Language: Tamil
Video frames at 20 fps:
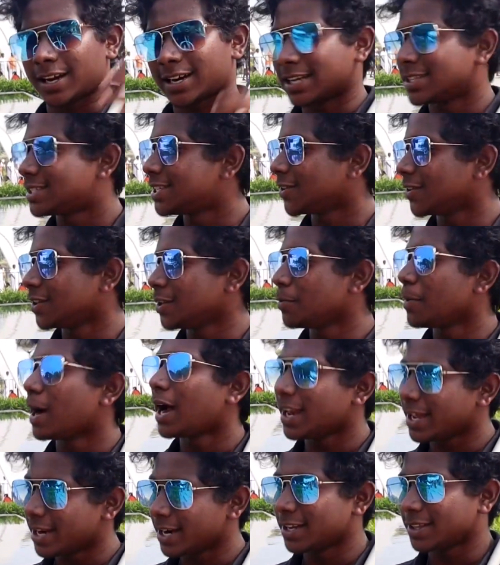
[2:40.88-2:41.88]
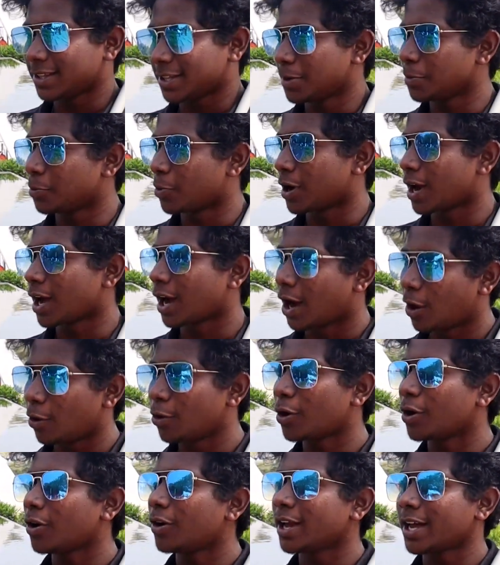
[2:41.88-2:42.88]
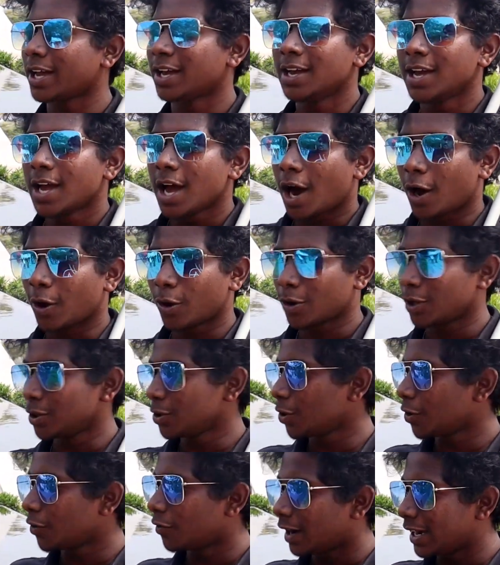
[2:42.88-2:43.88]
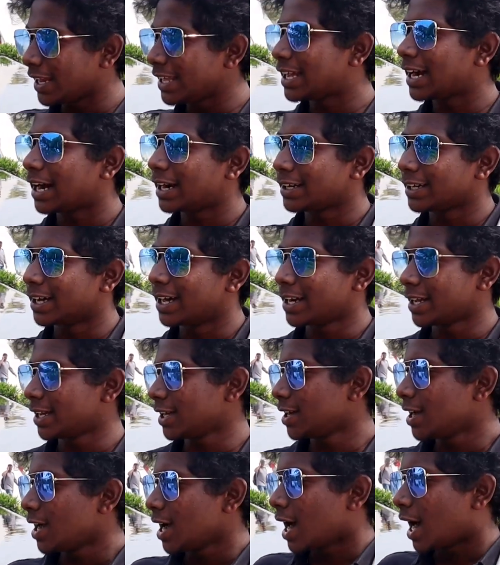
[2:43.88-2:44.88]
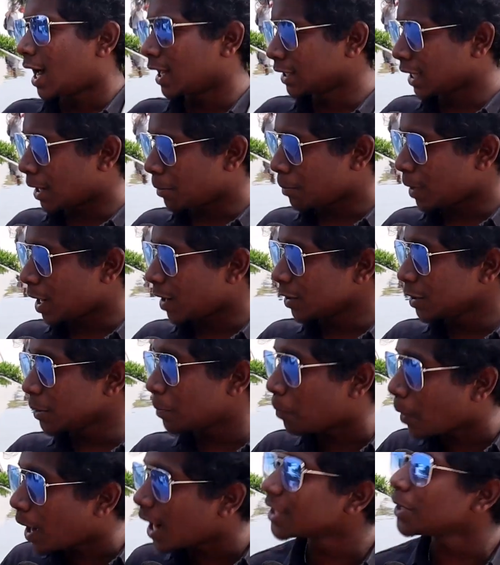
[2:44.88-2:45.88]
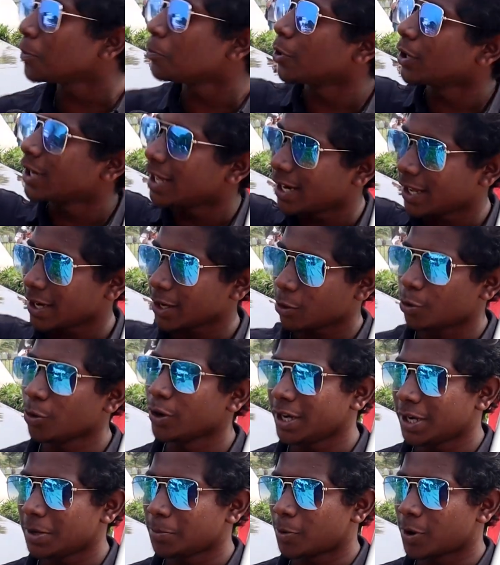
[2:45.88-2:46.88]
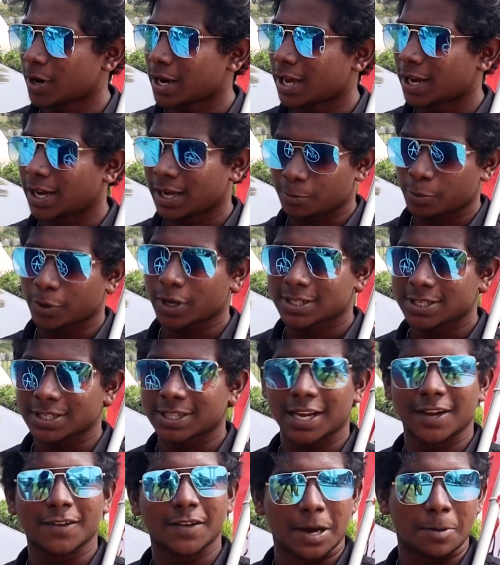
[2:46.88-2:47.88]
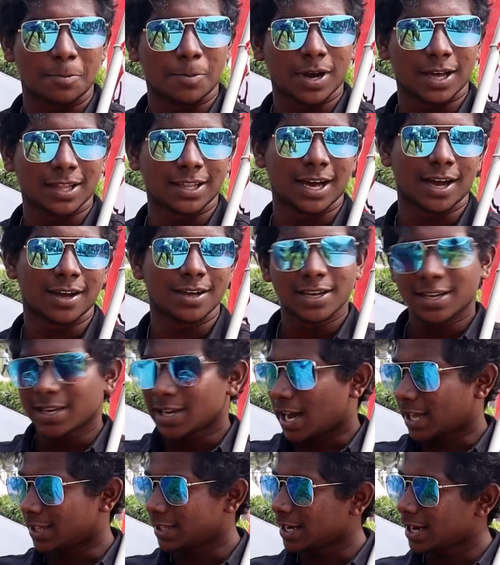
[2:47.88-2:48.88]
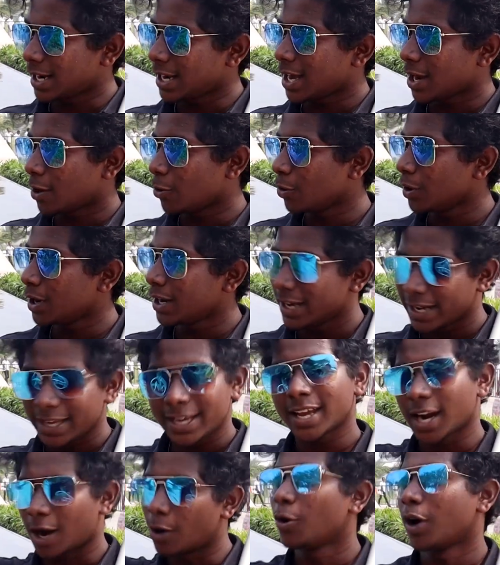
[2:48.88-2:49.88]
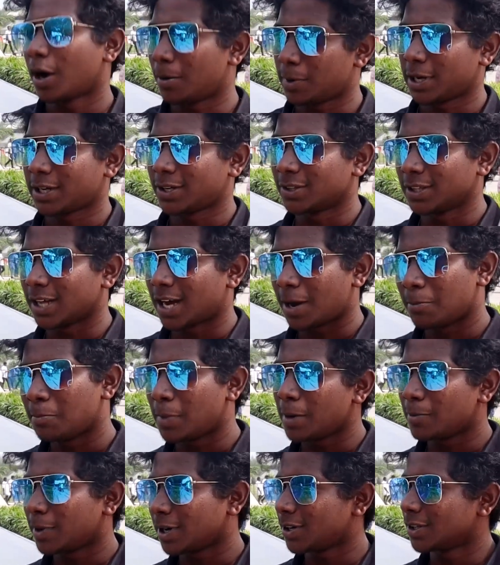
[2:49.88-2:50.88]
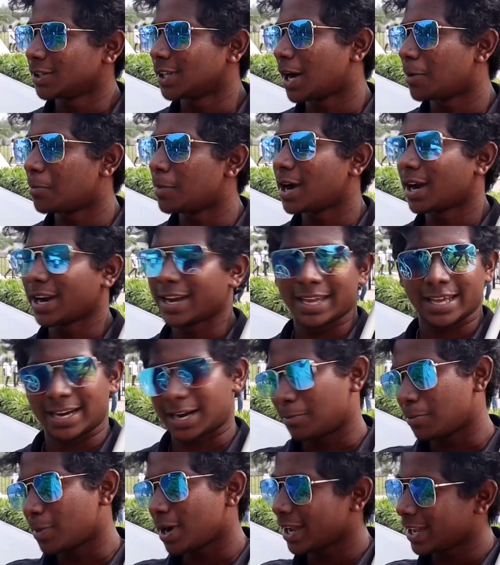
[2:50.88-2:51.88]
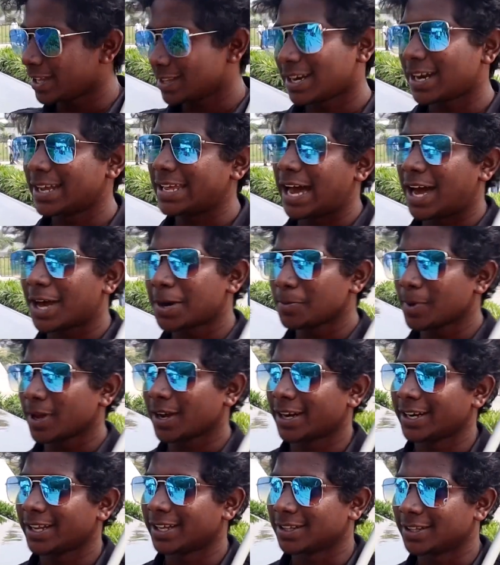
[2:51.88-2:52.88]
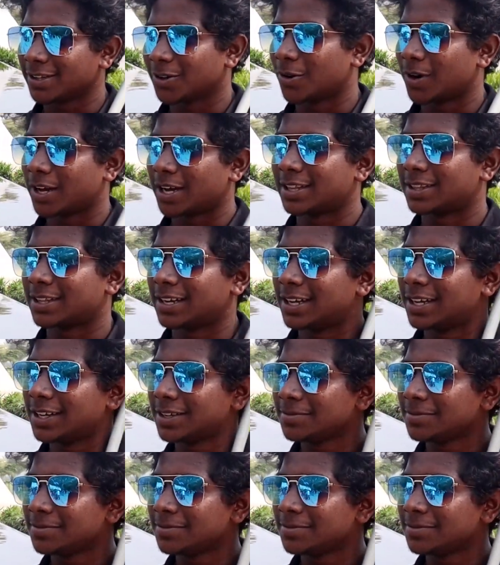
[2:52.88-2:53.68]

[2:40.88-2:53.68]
கச்சை வந்து மேலே எடுத்துகிட்டு போனாங்க அவரோட அவர் வந்து ஒரு வழி காட்டினாரு அந்த அம்மா வந்து பாதை போட்டு எல்லாரையும் கூட்டிகிட்டு போனாங்க புரட்சி தலைவி அம்மா தான் அதனால அவங்களுக்கு நிகர் அவங்க மட்டும்தான் அம்மா மட்டும்தான் அம்மாவுக்கு நிகர் அம்மாவுக்கு எதிராக யாருமே கிடையாது இந்த உலகத்தில்